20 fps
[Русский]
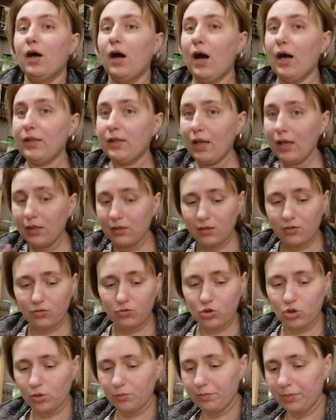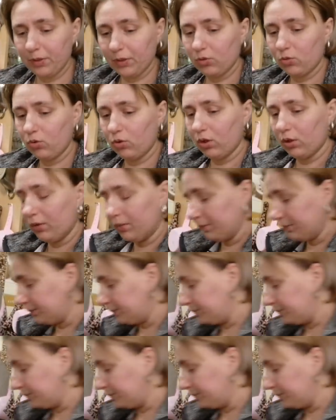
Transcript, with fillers: А знаете, в чем прикол?